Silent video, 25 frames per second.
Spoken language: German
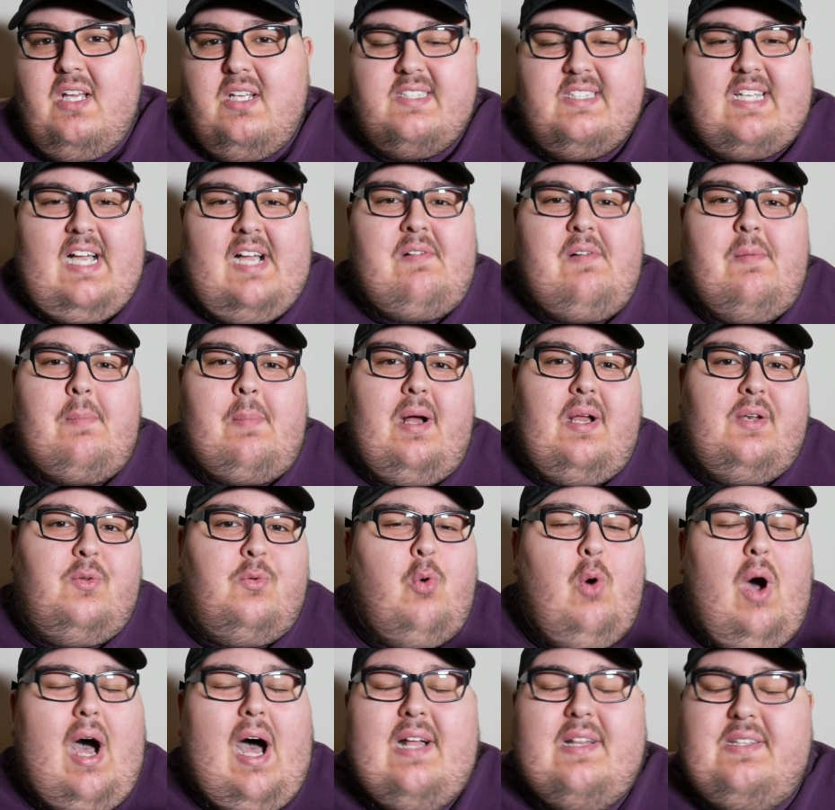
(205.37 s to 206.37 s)
Sagen wir mal
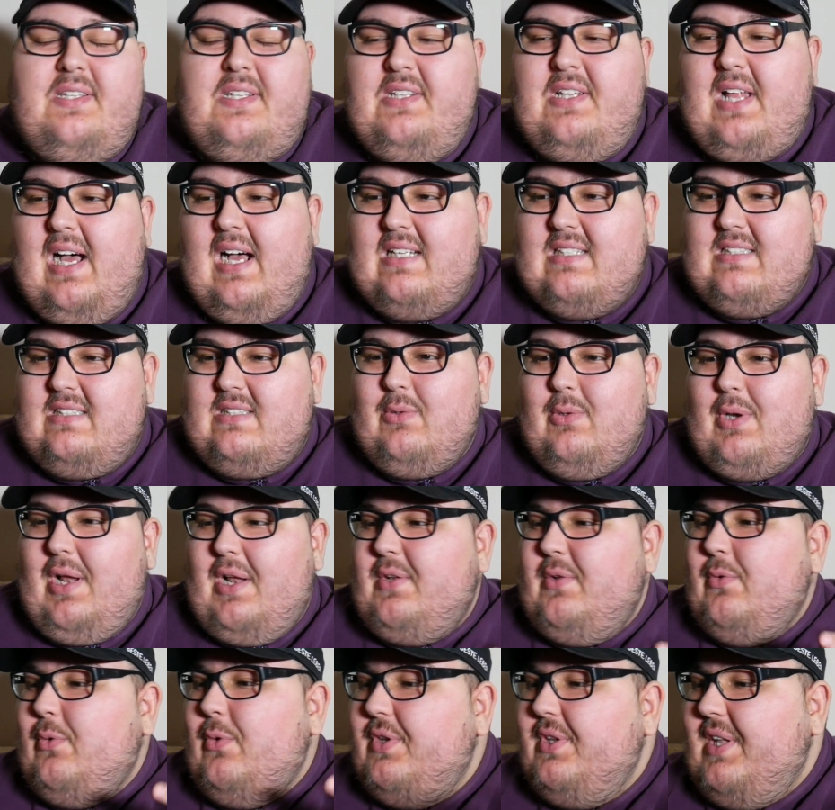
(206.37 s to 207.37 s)
nur Adidas oder
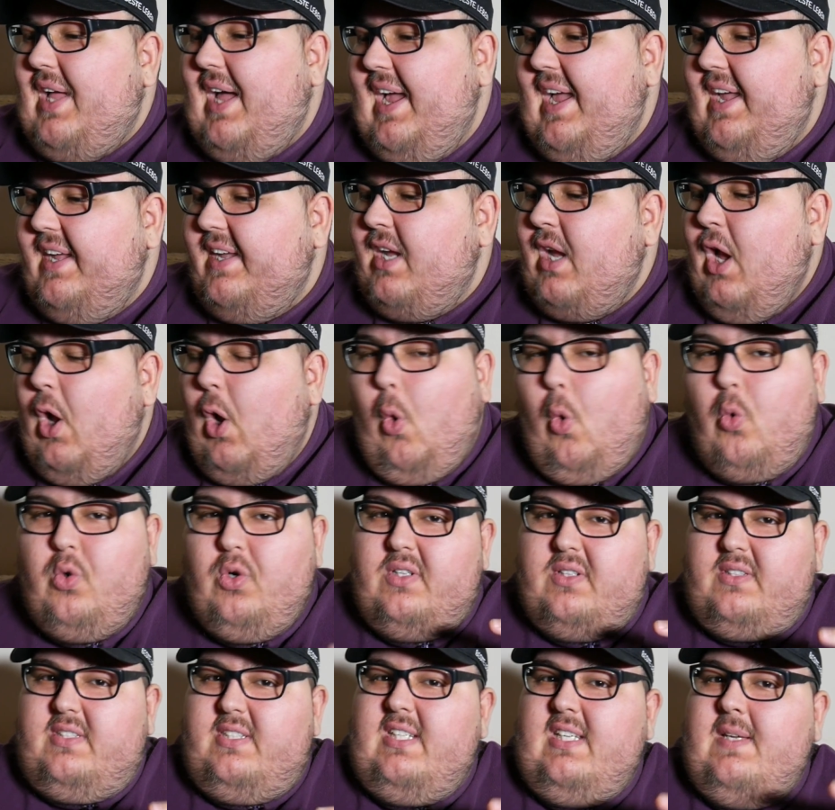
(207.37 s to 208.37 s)
nur Nike
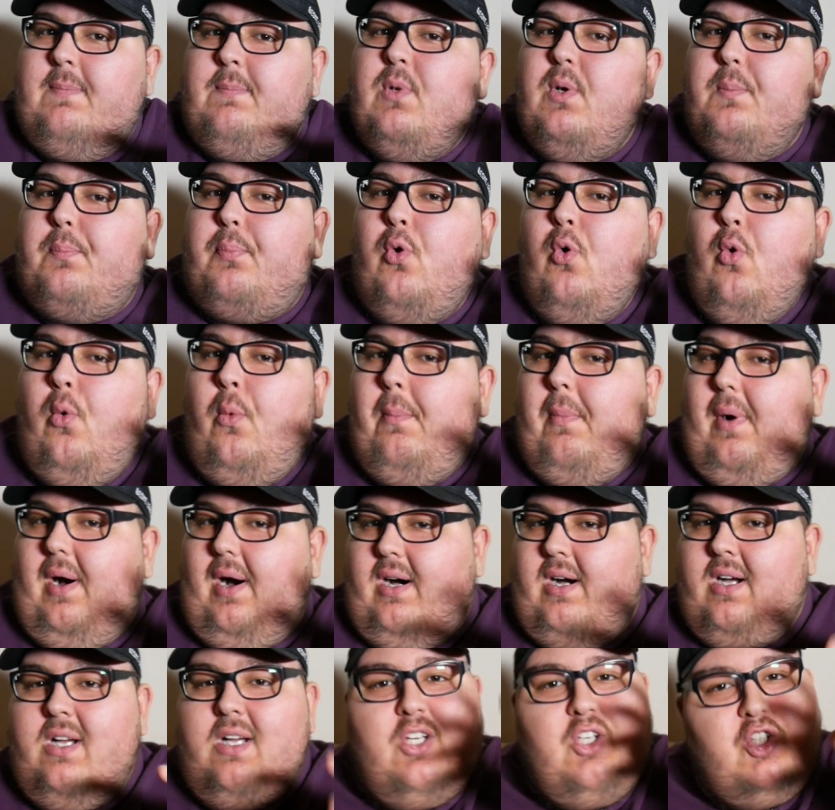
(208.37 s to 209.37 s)
oder Team
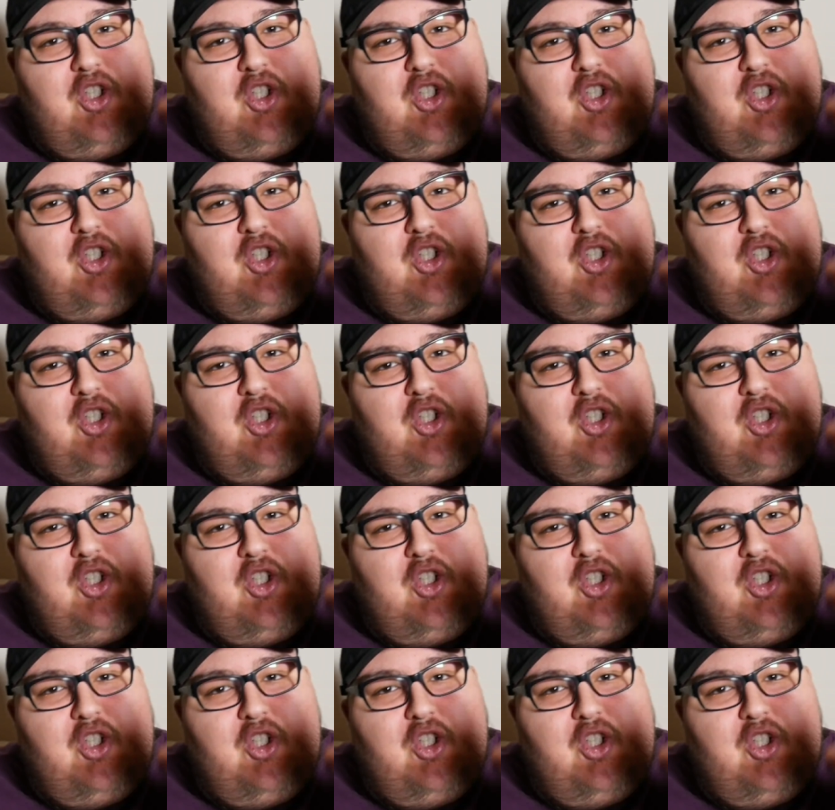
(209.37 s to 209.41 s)
Puma.